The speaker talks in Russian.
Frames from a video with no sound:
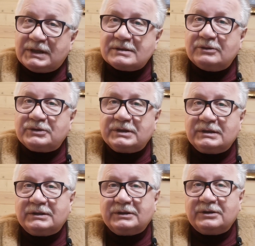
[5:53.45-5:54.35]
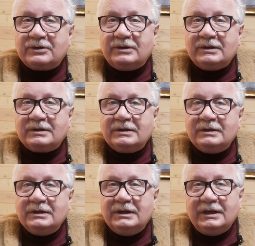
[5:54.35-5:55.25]
прослушайте этот
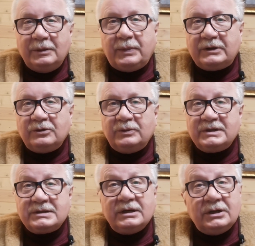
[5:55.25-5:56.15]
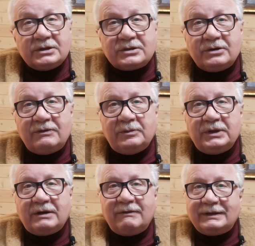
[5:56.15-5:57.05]
ролик и подумайте, что вам
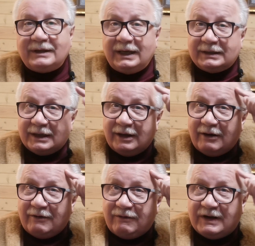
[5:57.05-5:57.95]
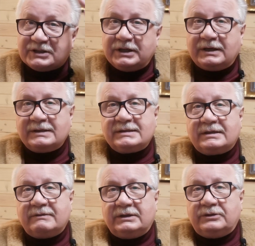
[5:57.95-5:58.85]
не хватает в вашей
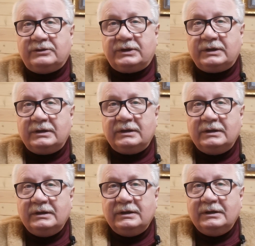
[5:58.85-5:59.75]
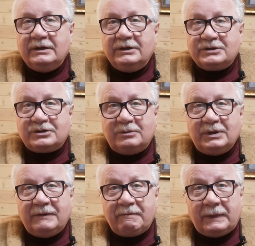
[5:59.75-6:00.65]
консерватории,
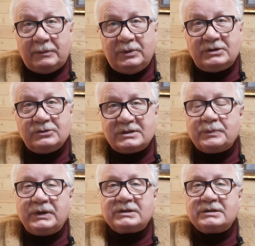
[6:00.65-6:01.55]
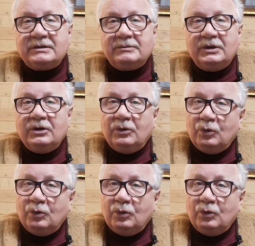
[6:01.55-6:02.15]
чтобы быть успешным,